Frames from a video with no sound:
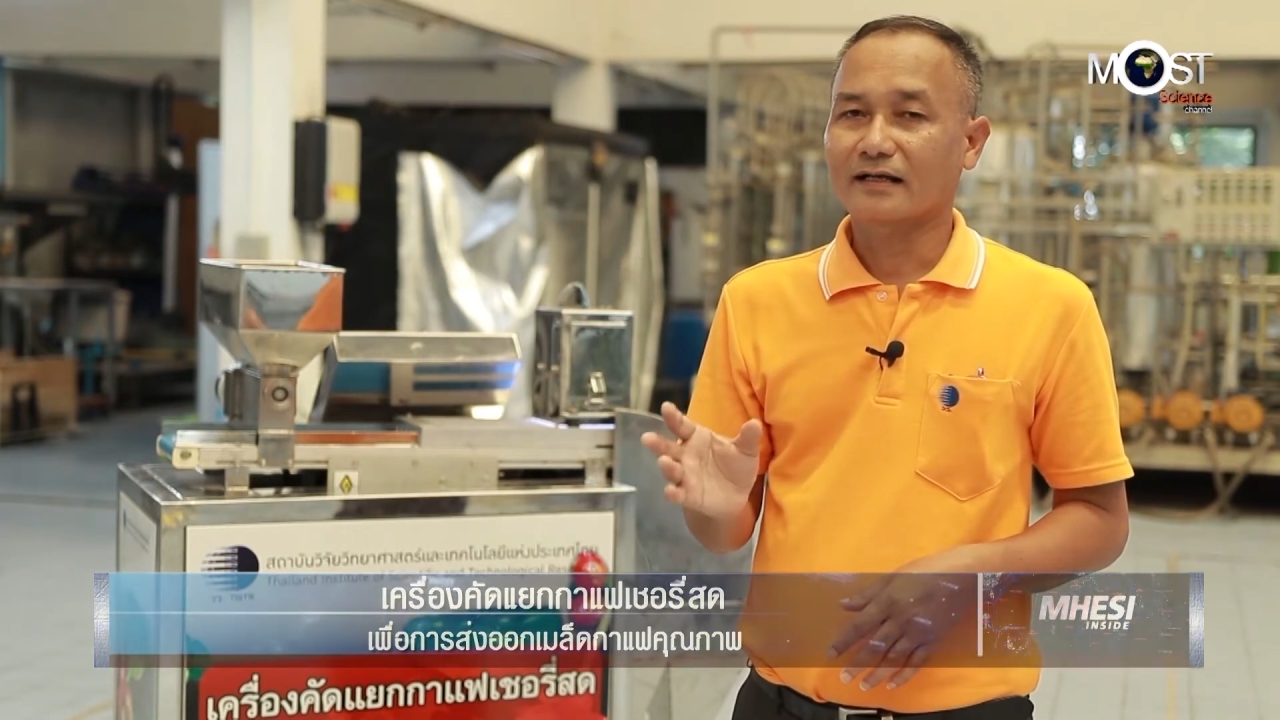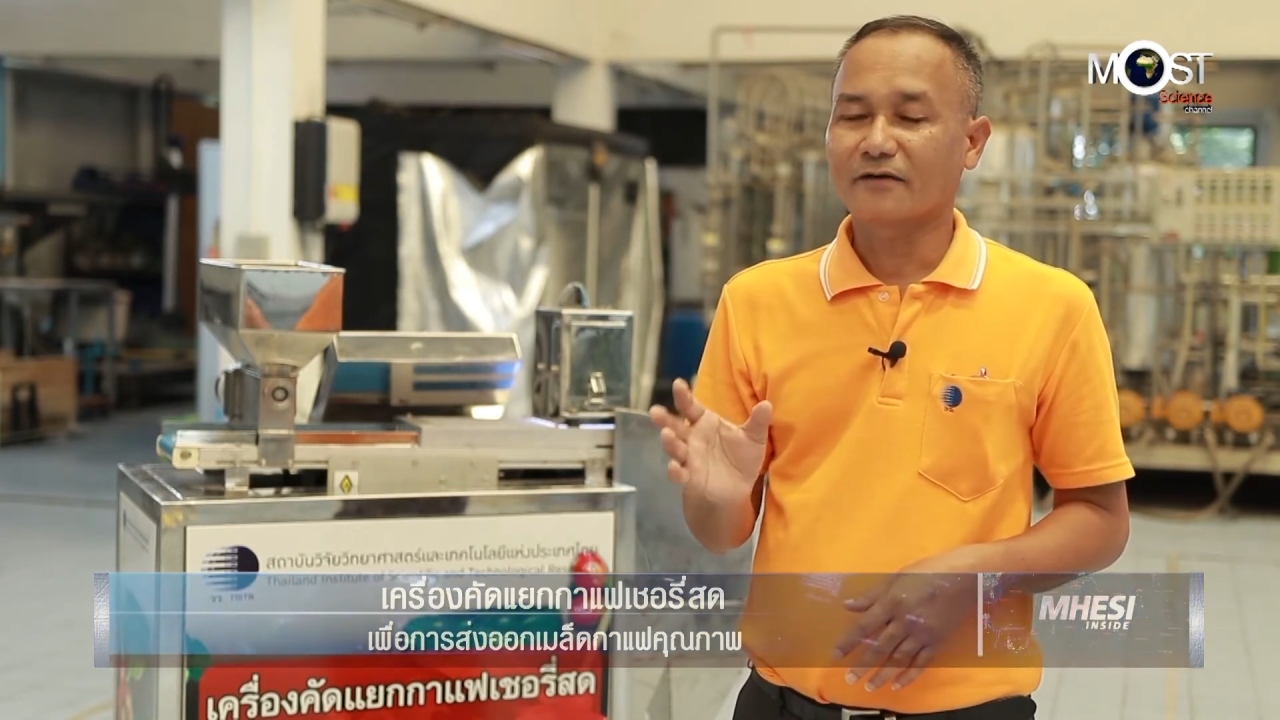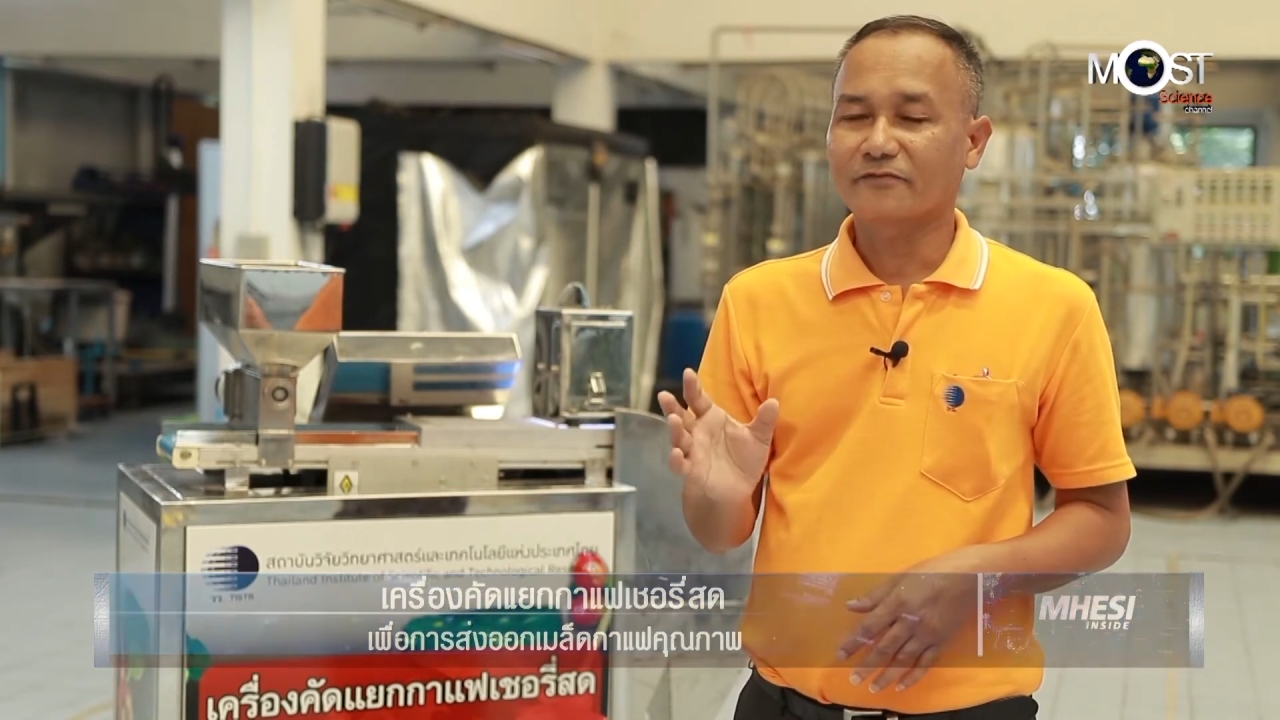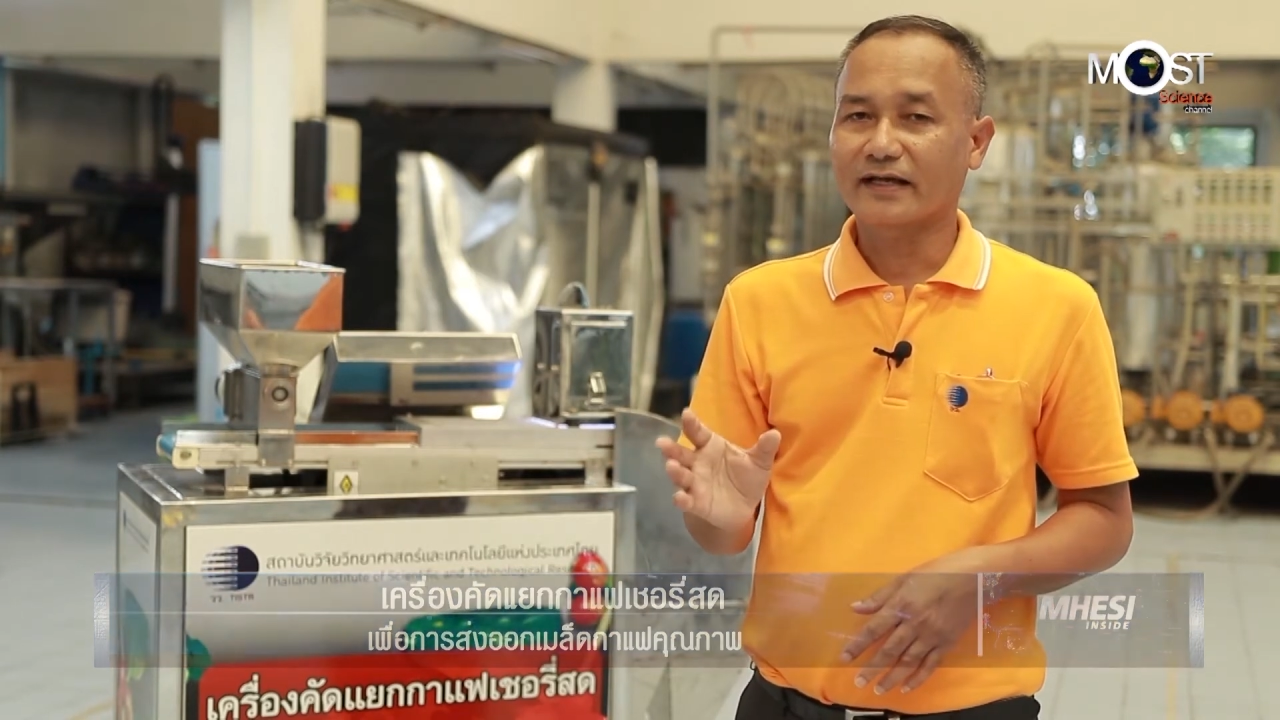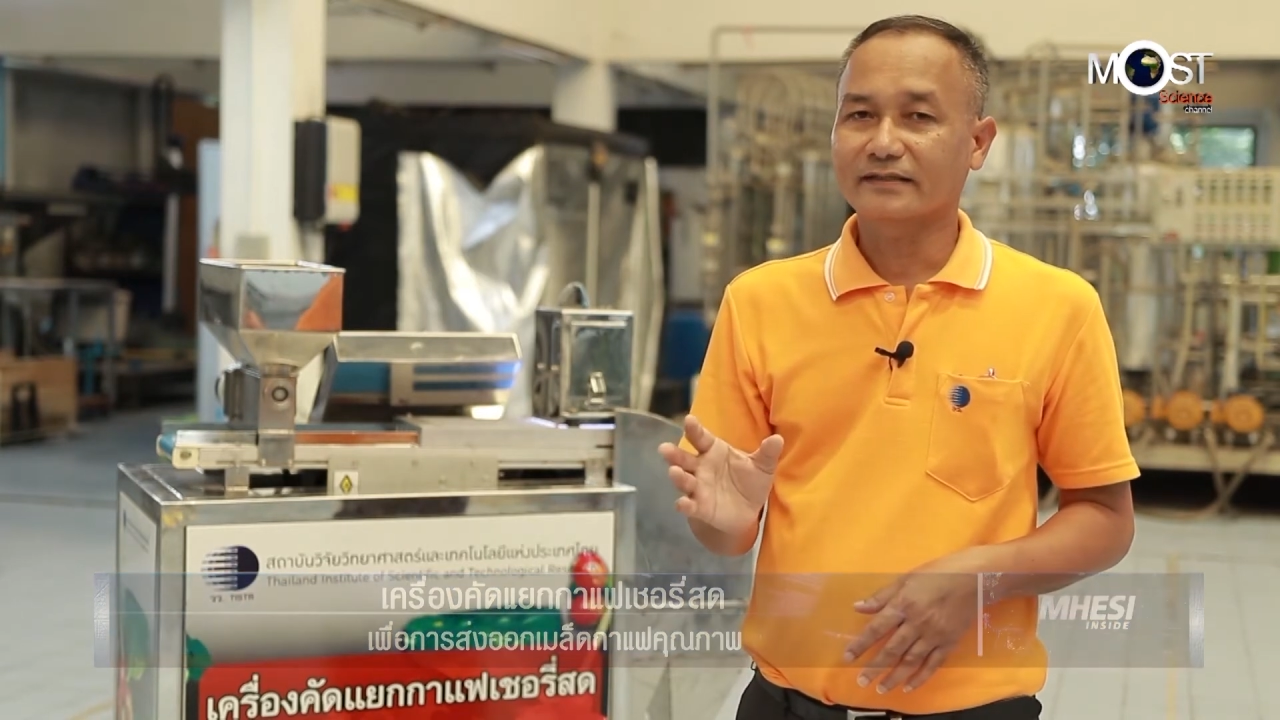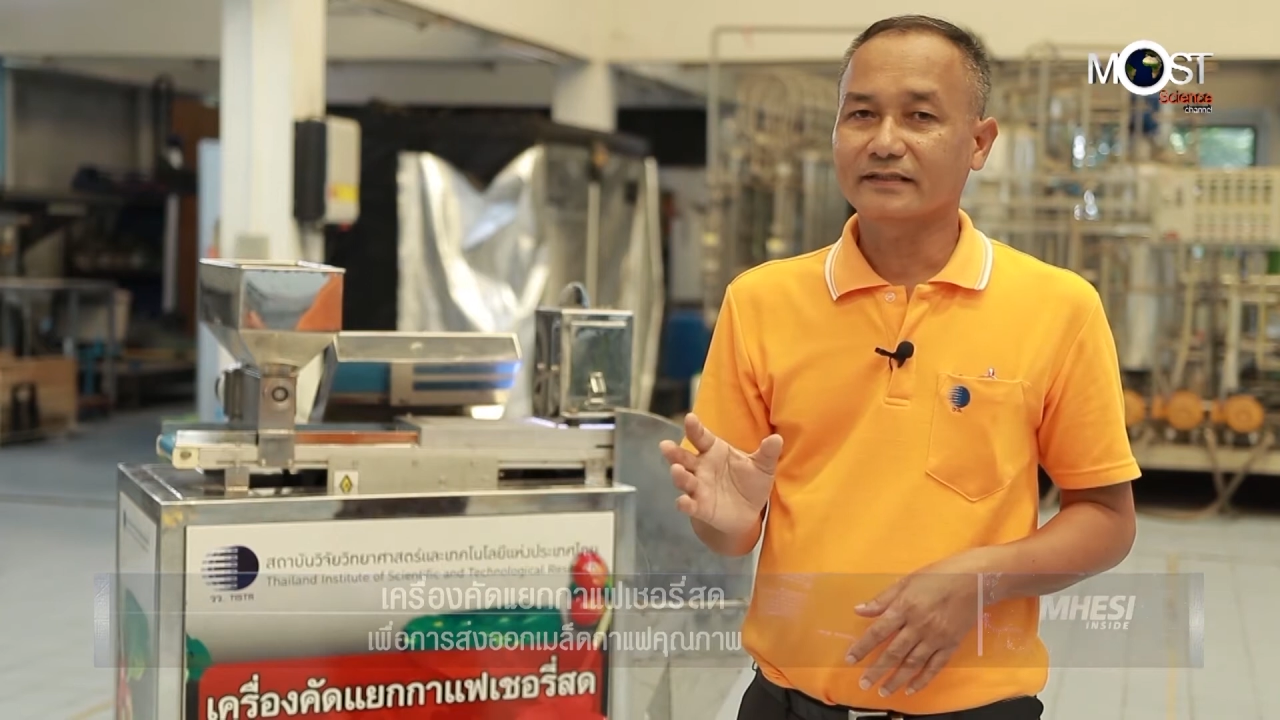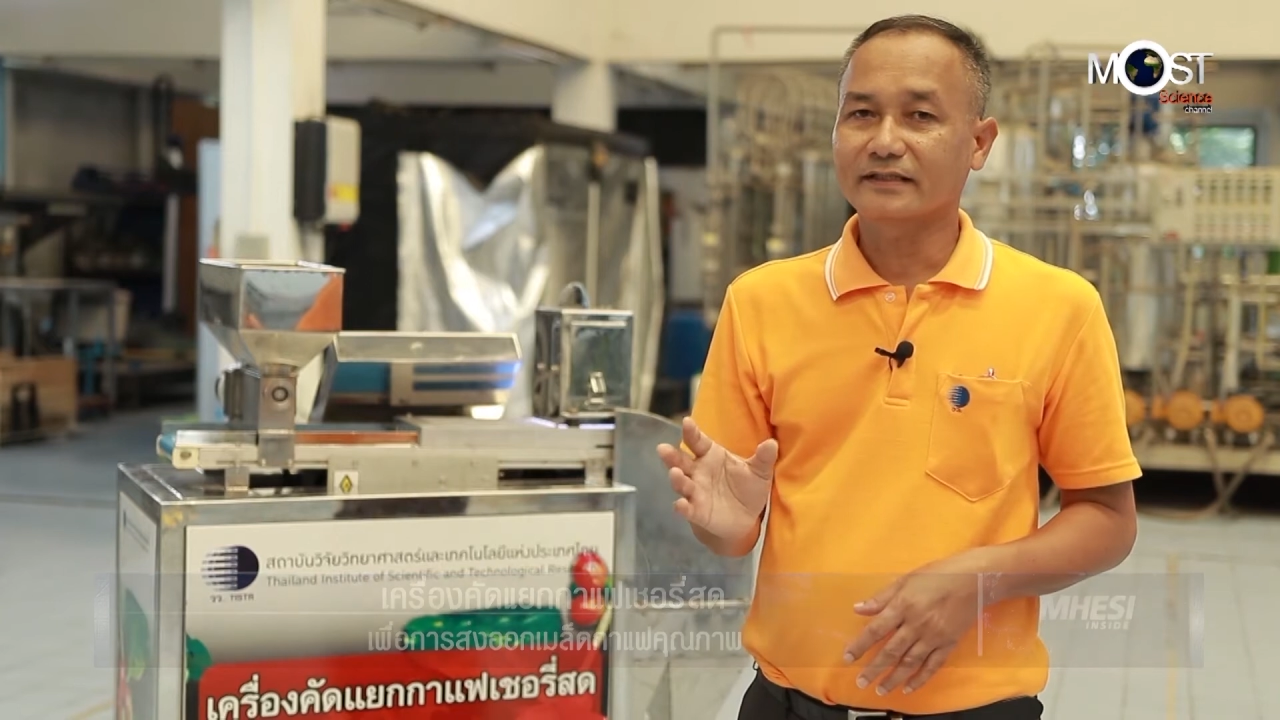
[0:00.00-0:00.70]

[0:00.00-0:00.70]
กาแฟเชอ